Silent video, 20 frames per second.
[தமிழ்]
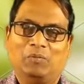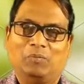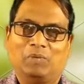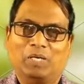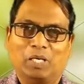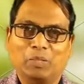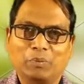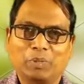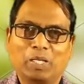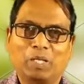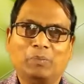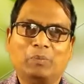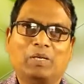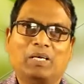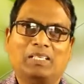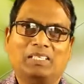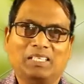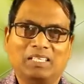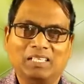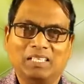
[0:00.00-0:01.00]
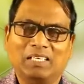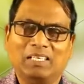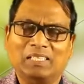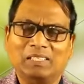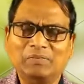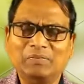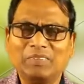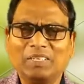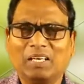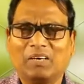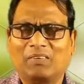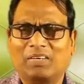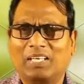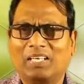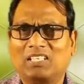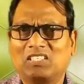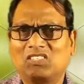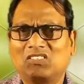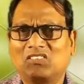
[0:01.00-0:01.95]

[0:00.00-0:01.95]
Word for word: மறுபடியும் அதே தான் அவர் என்ன